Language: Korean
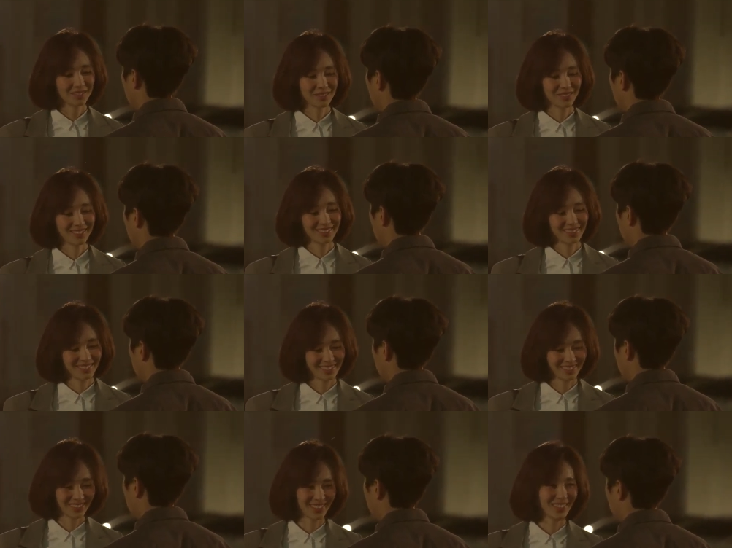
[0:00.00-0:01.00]
뭐,
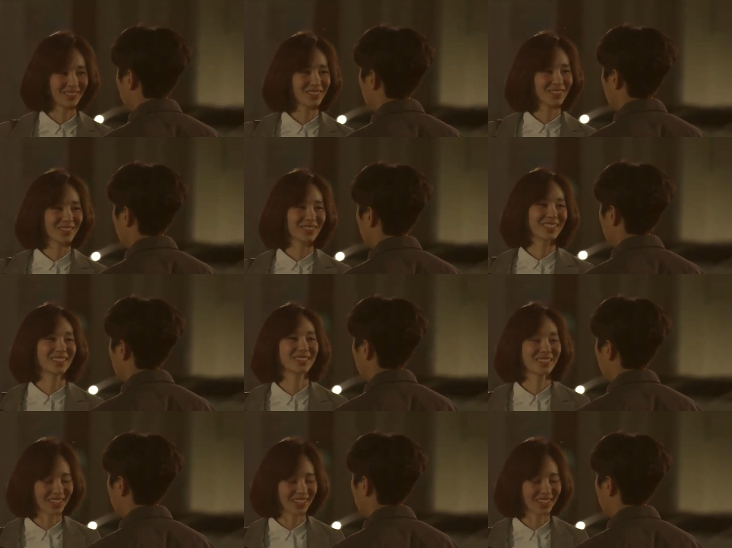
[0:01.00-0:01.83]
기분 좋아서